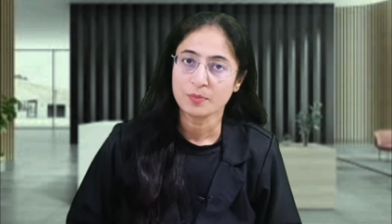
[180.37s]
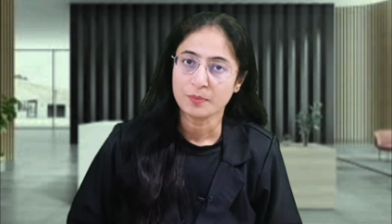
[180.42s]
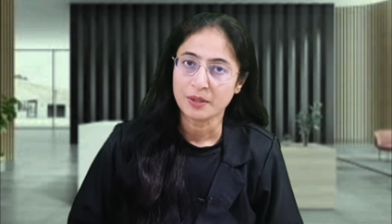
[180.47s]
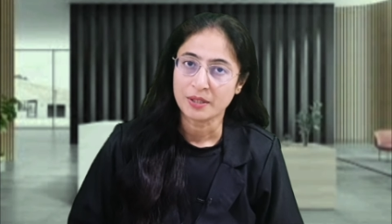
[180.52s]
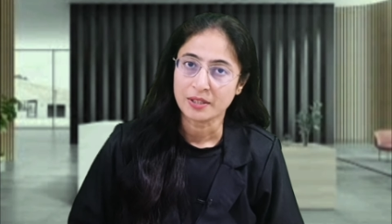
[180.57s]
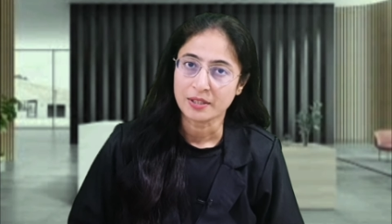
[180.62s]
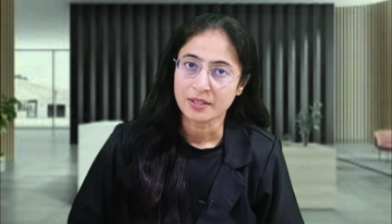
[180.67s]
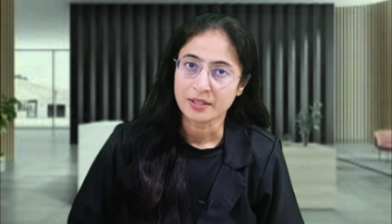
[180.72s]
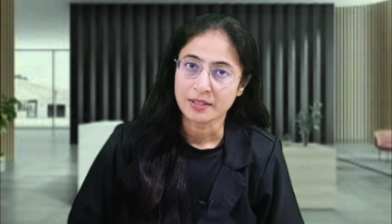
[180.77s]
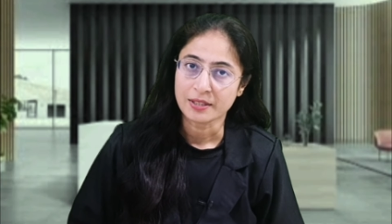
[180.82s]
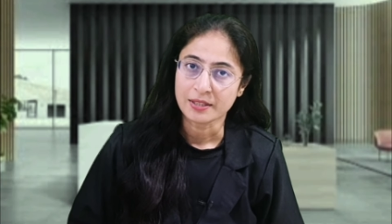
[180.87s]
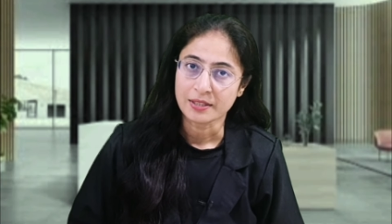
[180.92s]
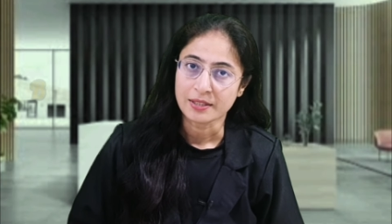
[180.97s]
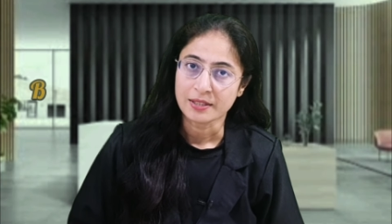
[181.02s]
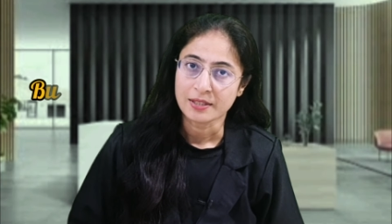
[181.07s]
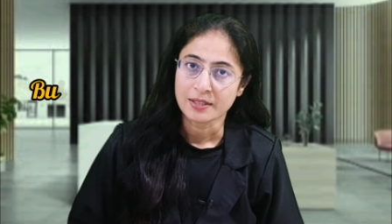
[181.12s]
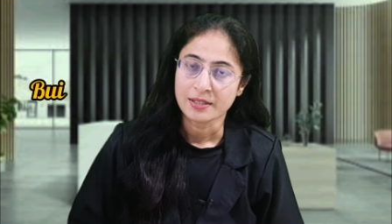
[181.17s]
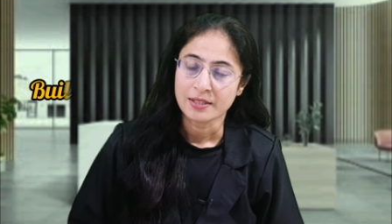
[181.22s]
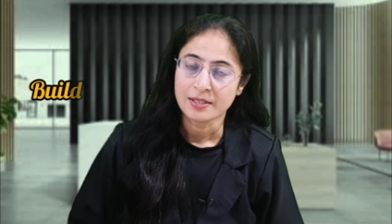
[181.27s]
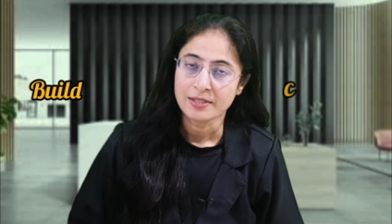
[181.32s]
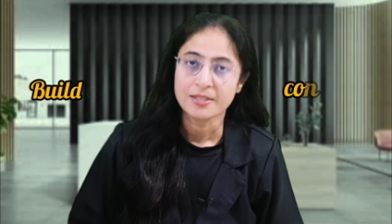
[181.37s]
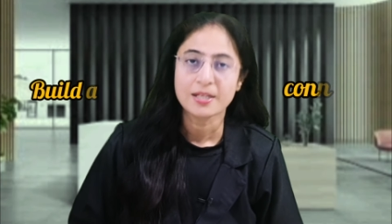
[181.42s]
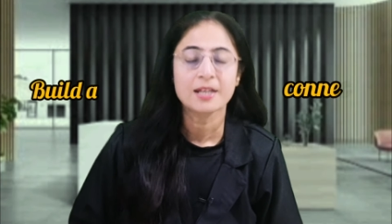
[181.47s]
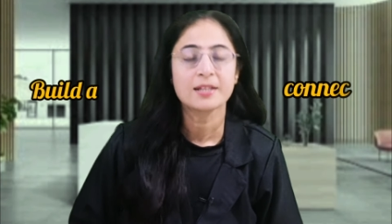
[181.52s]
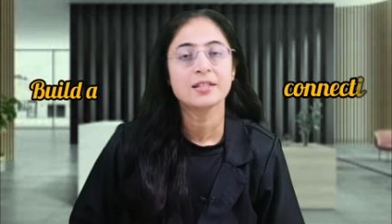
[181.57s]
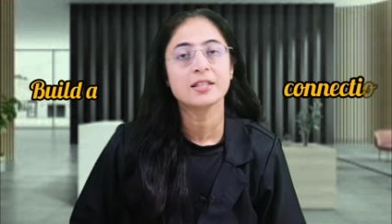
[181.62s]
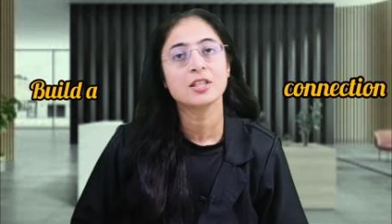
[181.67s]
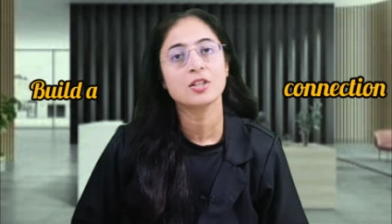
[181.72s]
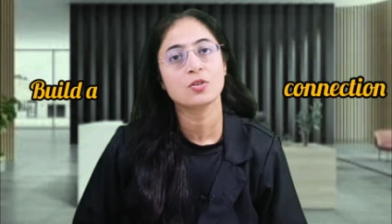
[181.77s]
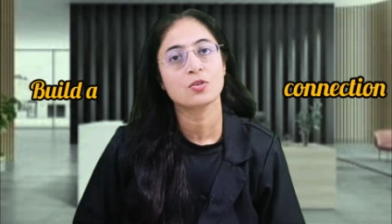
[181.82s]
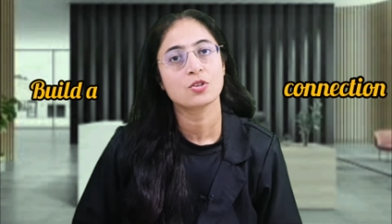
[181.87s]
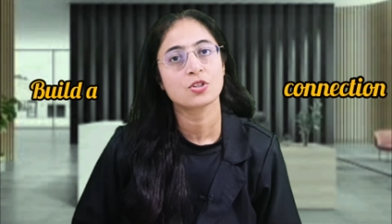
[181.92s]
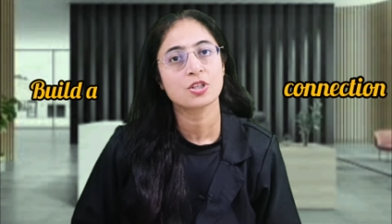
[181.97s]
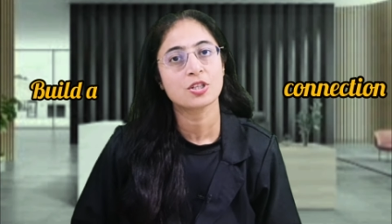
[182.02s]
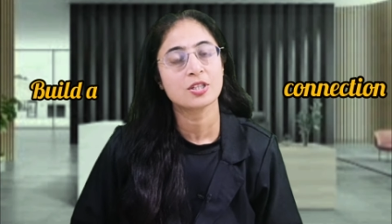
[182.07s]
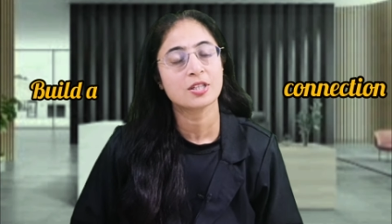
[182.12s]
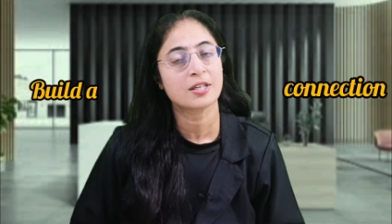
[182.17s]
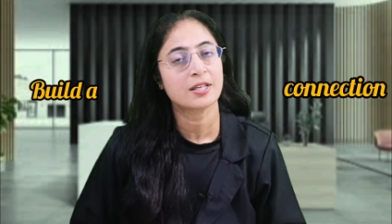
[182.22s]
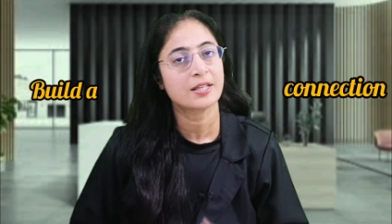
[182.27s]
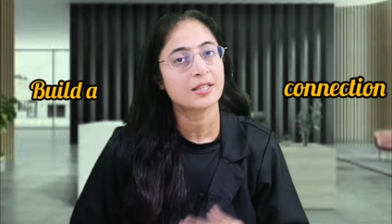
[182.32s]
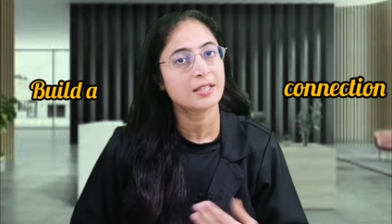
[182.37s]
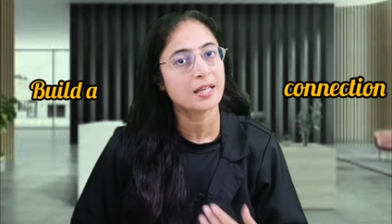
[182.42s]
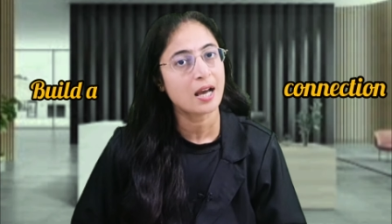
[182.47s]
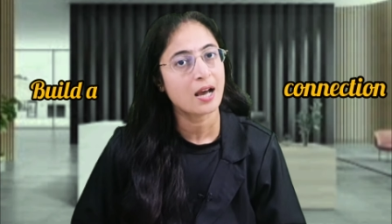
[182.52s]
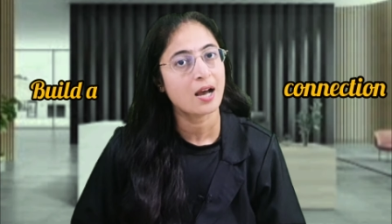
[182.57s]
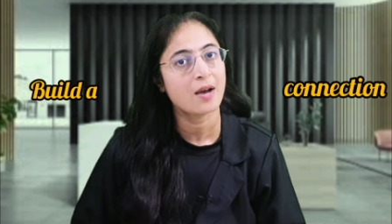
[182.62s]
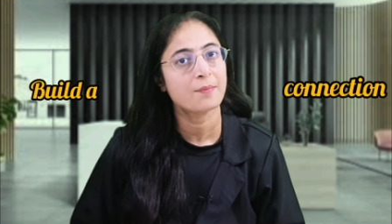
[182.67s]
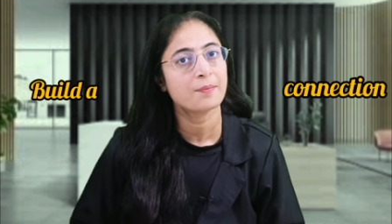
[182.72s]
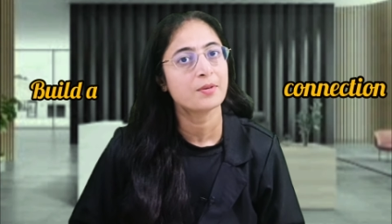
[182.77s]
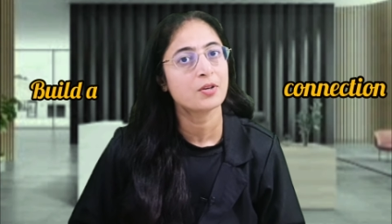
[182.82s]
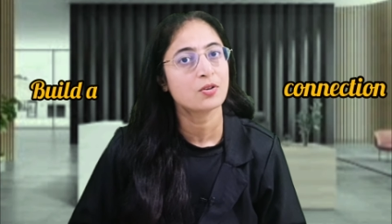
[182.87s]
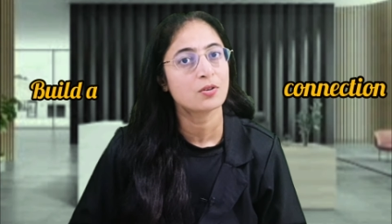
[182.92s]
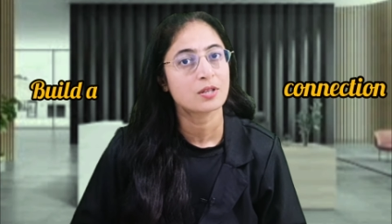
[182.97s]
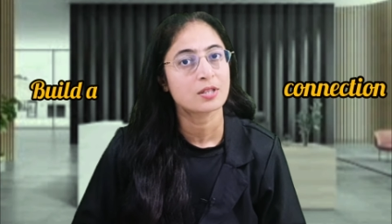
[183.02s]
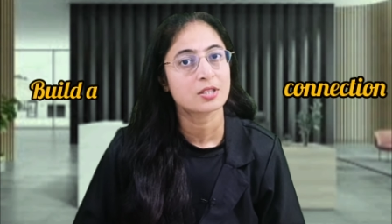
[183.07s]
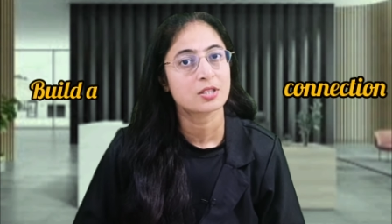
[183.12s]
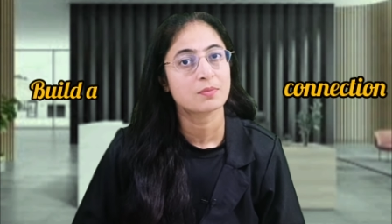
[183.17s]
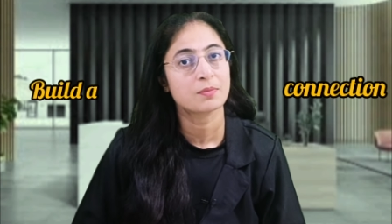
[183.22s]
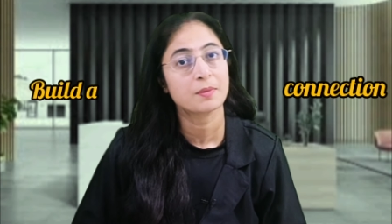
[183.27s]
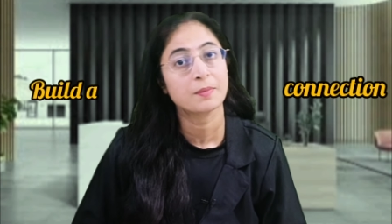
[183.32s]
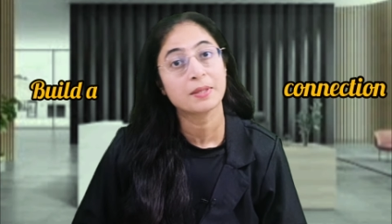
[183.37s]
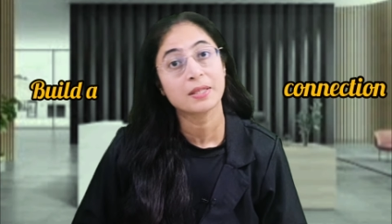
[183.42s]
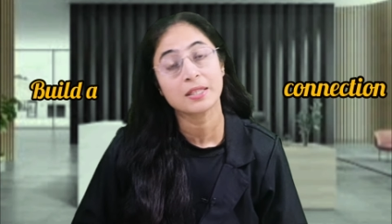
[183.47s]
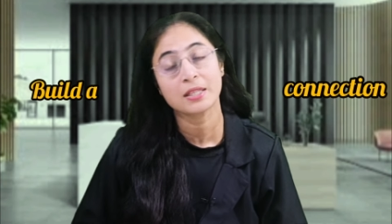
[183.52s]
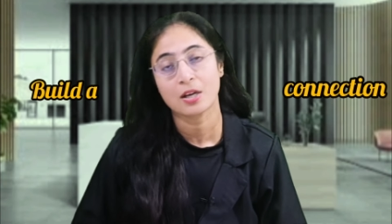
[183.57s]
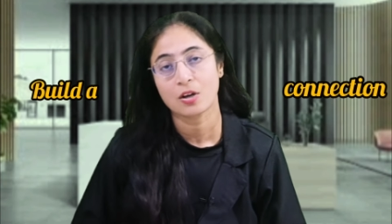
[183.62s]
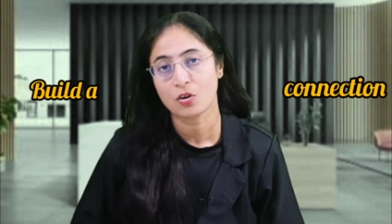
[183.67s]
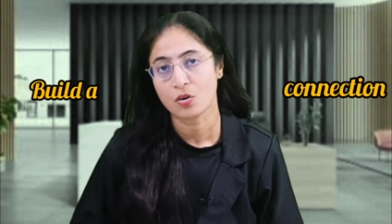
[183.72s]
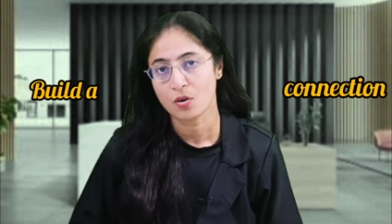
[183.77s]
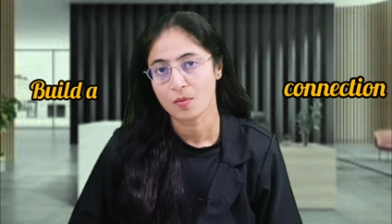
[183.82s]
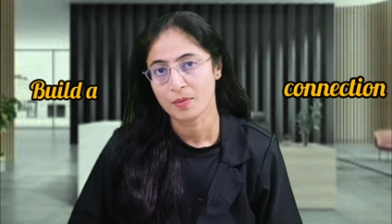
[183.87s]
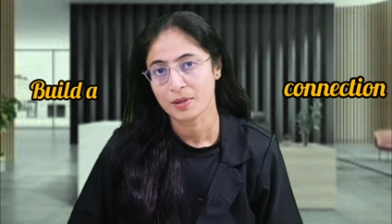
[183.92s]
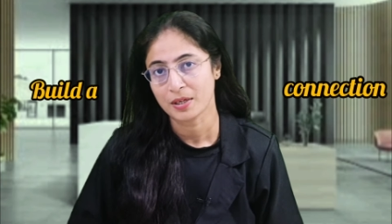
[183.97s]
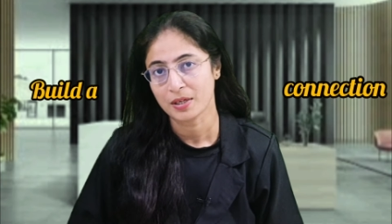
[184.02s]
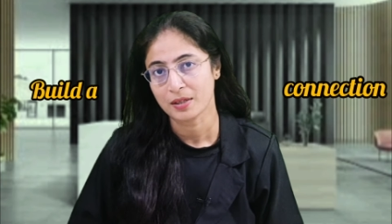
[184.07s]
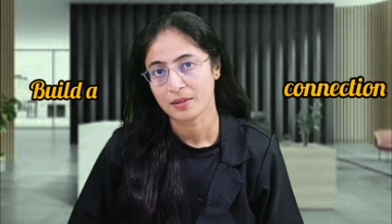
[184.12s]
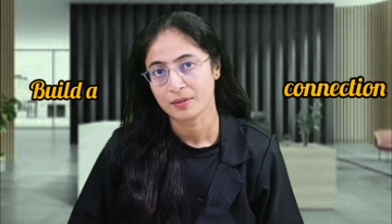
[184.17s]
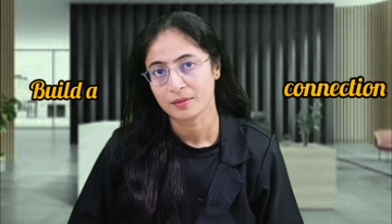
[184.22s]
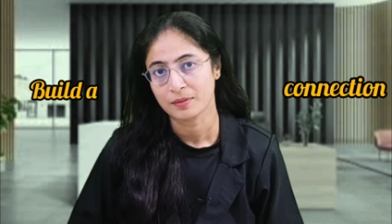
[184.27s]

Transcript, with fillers: बिल्ड करें जानने की कोशिश करें कि आप में और कस्टमर में क्या कॉमन है